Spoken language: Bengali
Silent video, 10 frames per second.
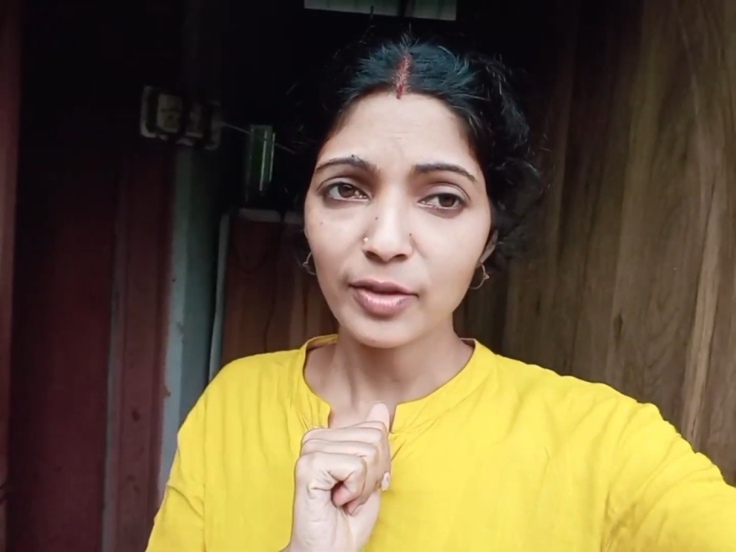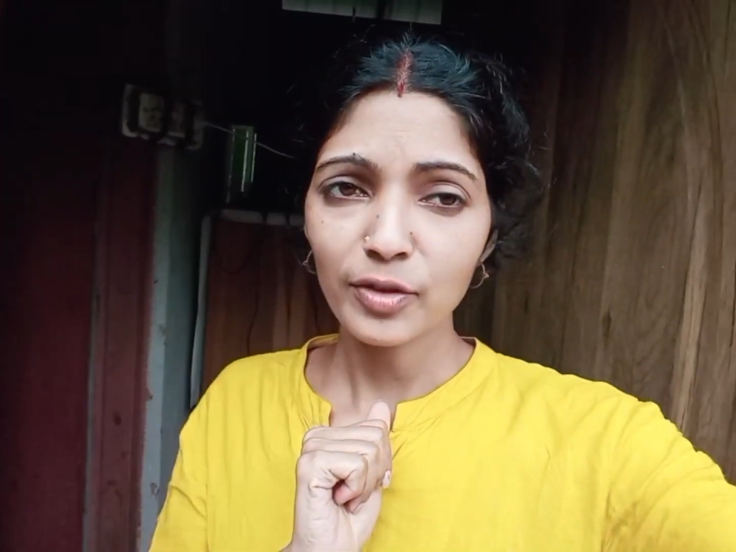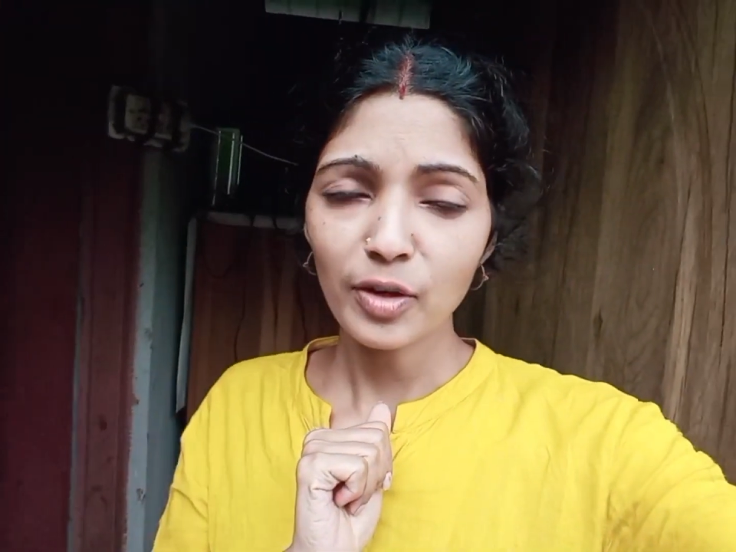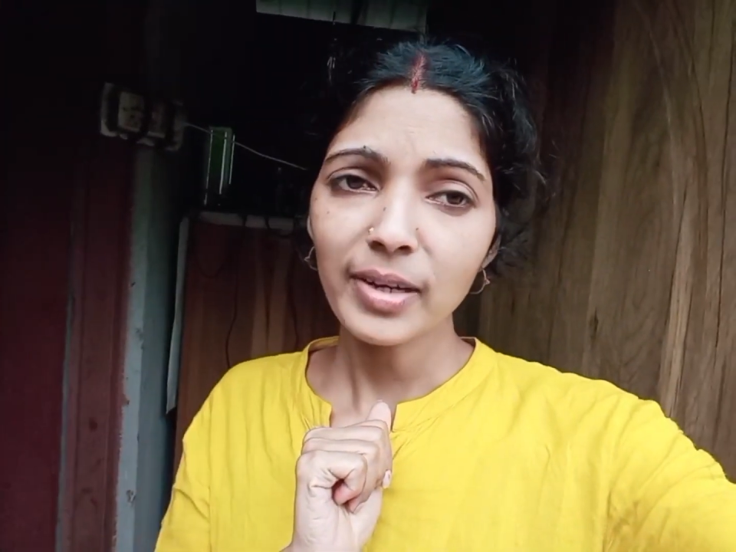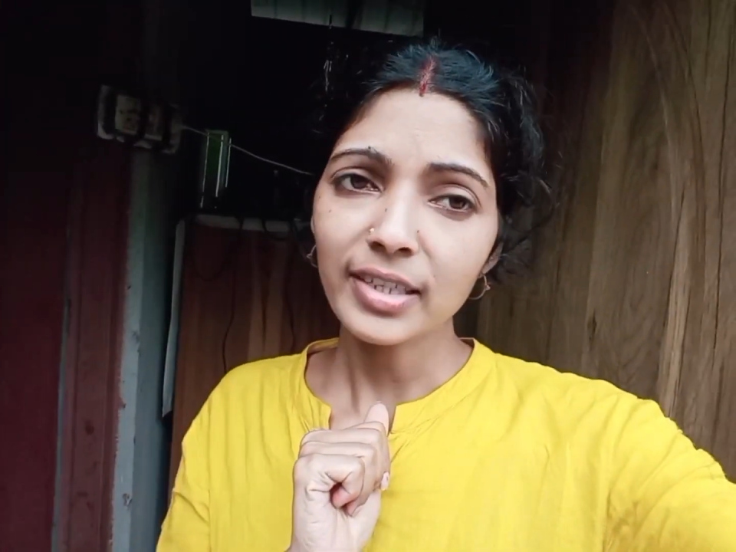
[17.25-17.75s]
আছো
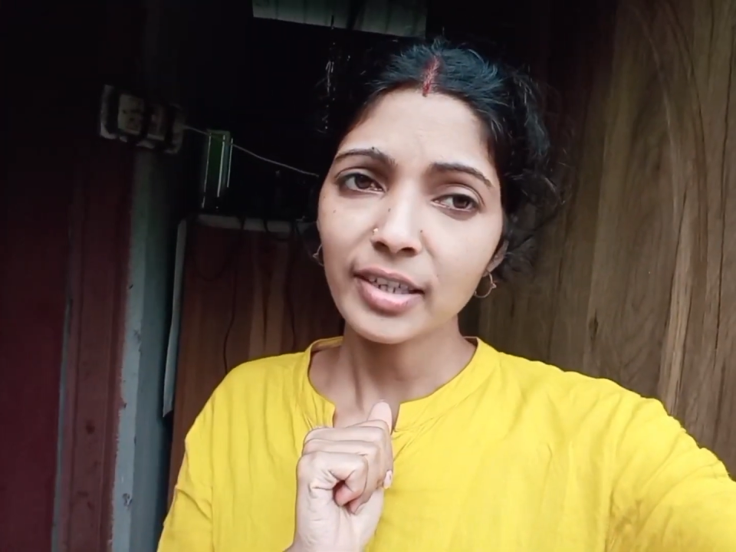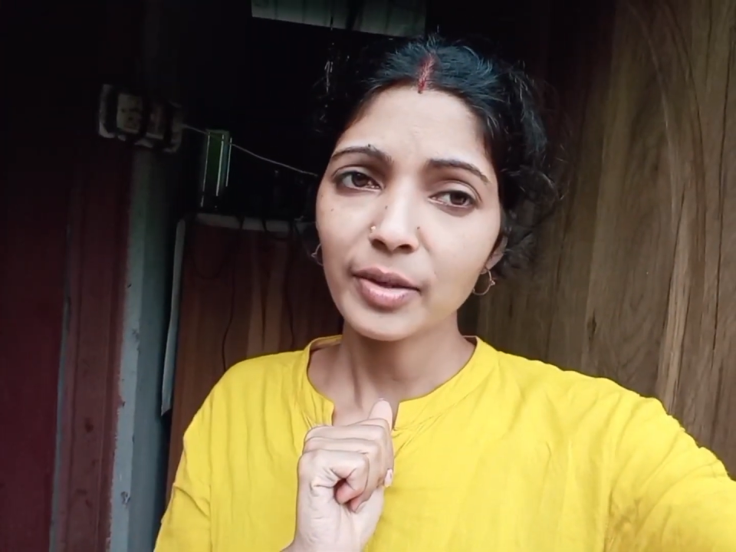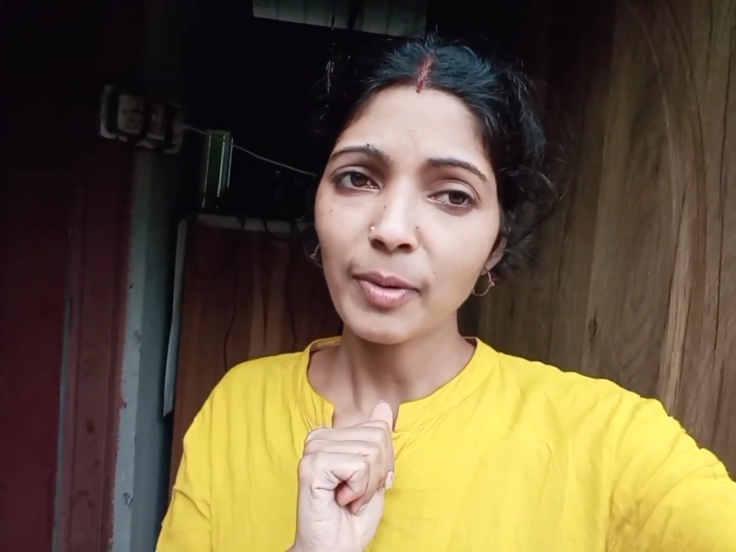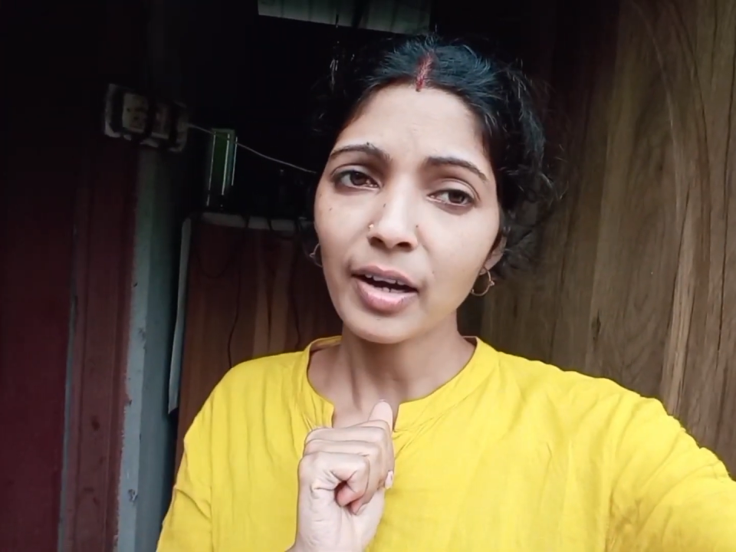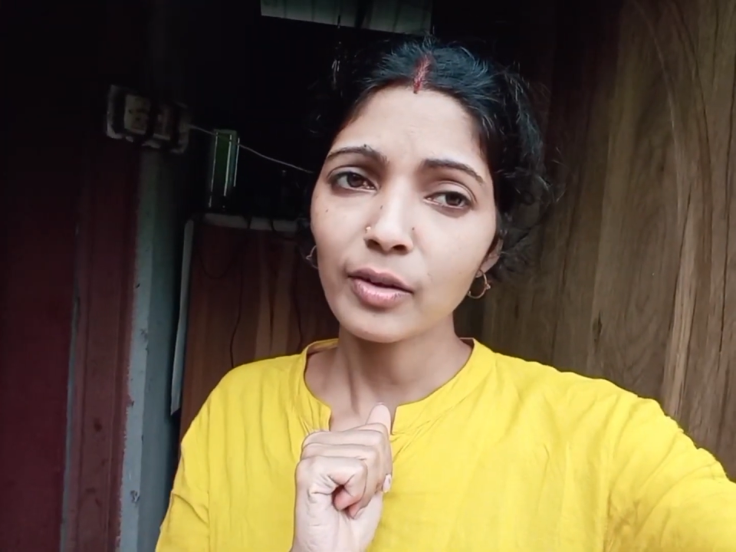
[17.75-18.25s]
সবাই আশা
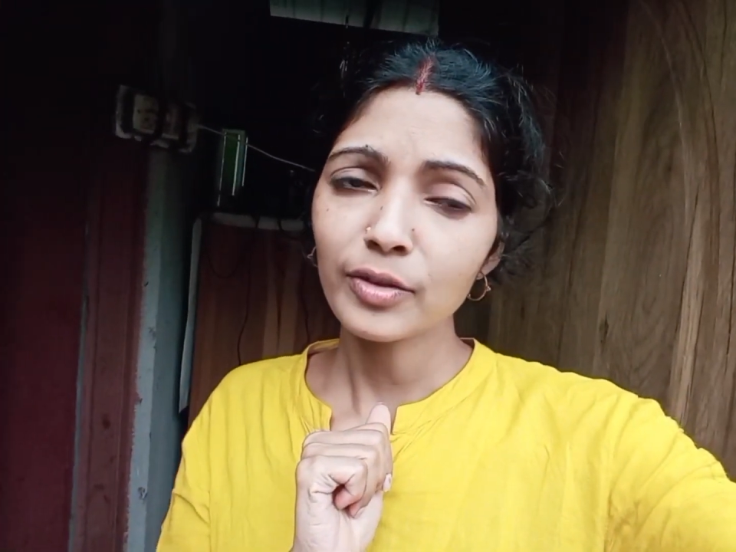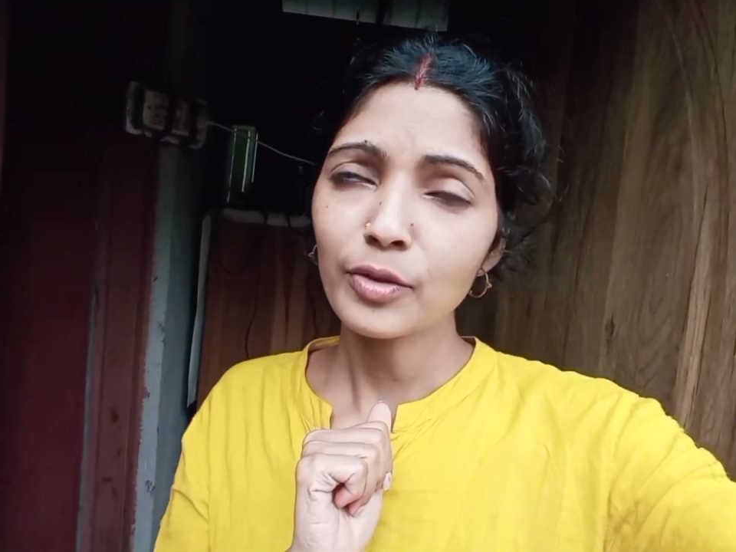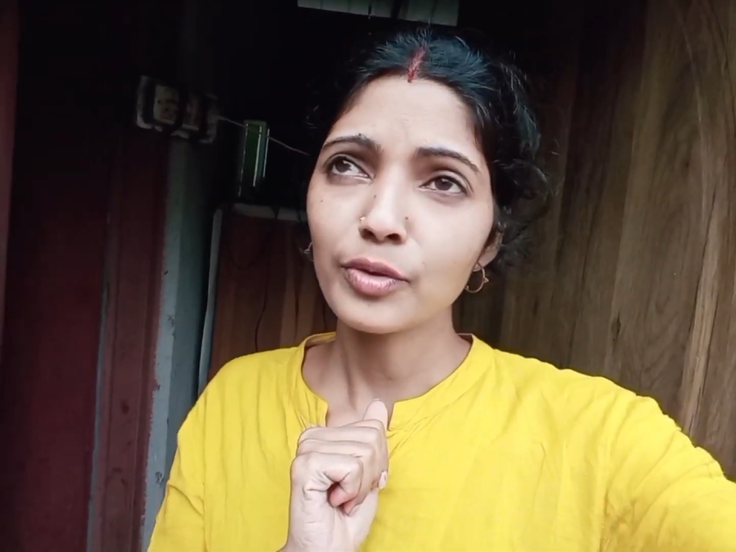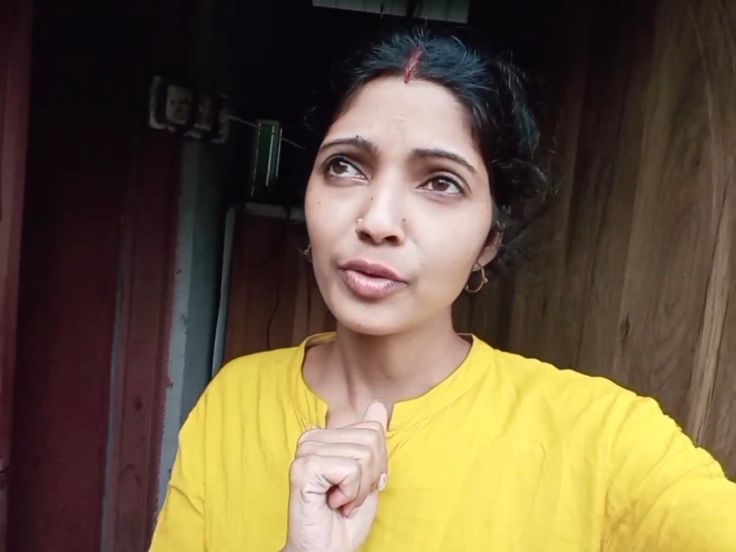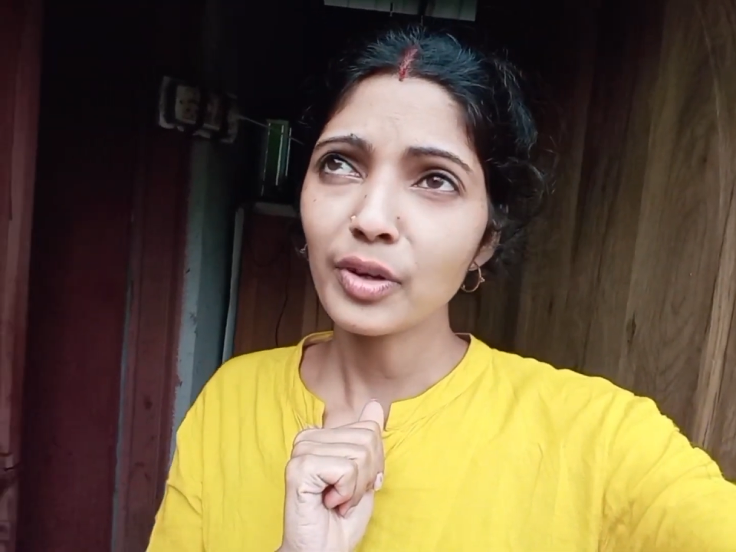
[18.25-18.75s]
করি ভালো আছো
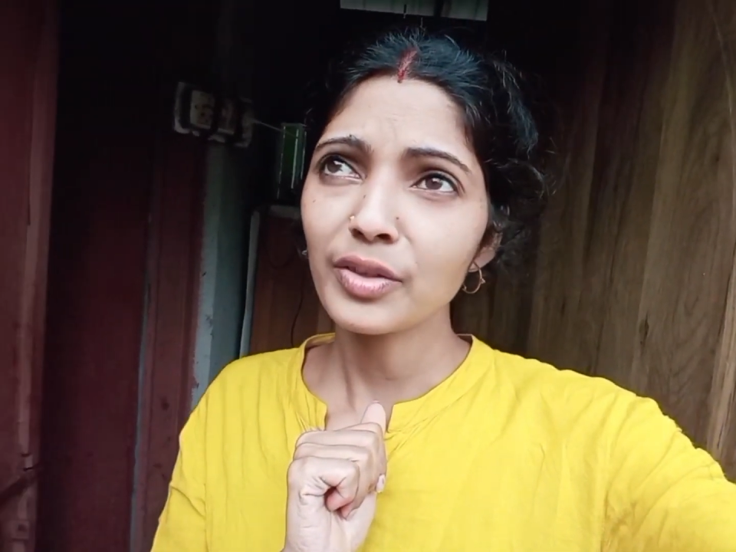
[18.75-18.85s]
সুস্থ